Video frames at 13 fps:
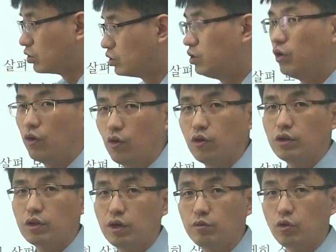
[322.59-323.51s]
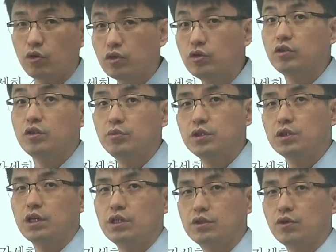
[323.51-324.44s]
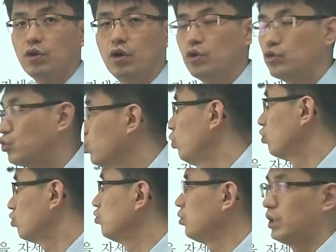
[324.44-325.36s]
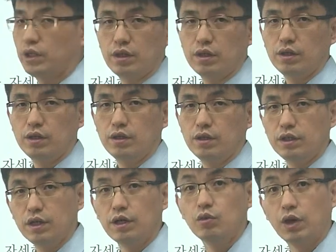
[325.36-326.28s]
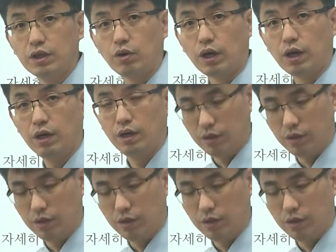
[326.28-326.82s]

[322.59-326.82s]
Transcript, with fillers: 어슬렁거린다는 뭐 그런 이미지가 있죠. 쇼루밍이라고 하더라.